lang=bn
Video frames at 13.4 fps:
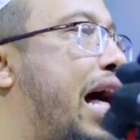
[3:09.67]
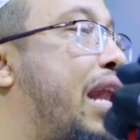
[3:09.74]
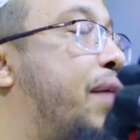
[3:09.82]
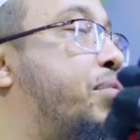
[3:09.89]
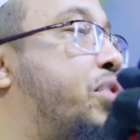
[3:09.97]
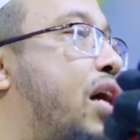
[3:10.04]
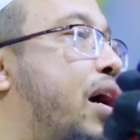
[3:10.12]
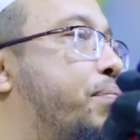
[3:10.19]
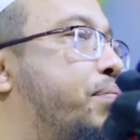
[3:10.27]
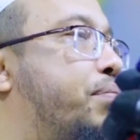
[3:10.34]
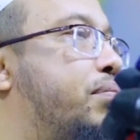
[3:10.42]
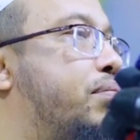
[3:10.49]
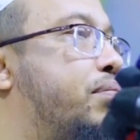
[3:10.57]
আলেম সাহ
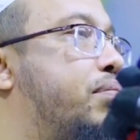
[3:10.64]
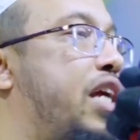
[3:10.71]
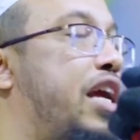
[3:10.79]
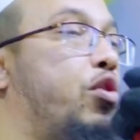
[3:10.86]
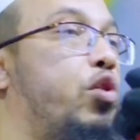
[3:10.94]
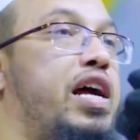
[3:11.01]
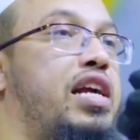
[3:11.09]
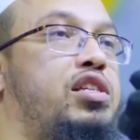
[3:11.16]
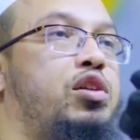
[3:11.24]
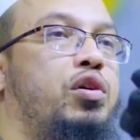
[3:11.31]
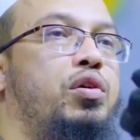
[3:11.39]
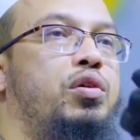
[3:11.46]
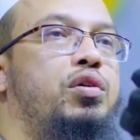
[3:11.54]
কি করে
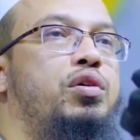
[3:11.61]
আসছো